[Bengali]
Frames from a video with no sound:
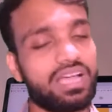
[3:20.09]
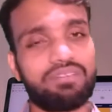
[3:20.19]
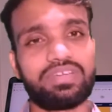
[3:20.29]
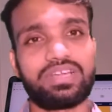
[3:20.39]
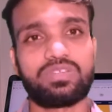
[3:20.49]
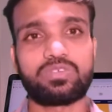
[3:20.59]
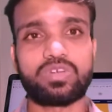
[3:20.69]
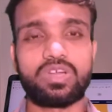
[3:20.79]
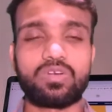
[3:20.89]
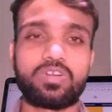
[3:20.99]
আপনার কিন্তু
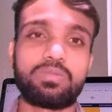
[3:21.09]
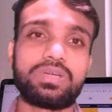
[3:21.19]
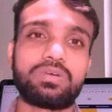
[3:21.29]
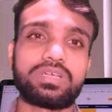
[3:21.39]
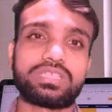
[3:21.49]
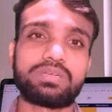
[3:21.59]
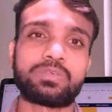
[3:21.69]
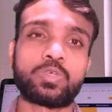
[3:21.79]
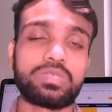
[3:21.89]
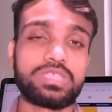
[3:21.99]
ছয় লক্ষ মিনিট ওয়াচ টাইম
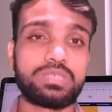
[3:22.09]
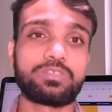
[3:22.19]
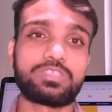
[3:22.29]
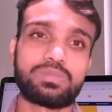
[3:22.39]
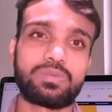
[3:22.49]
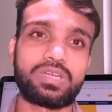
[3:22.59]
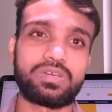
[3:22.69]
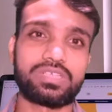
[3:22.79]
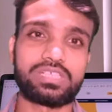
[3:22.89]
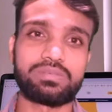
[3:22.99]
খুব ইজি এবং সিম্পলি
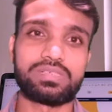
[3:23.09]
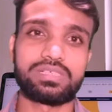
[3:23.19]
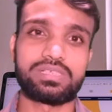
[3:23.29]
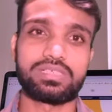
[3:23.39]
হয়ে যাবে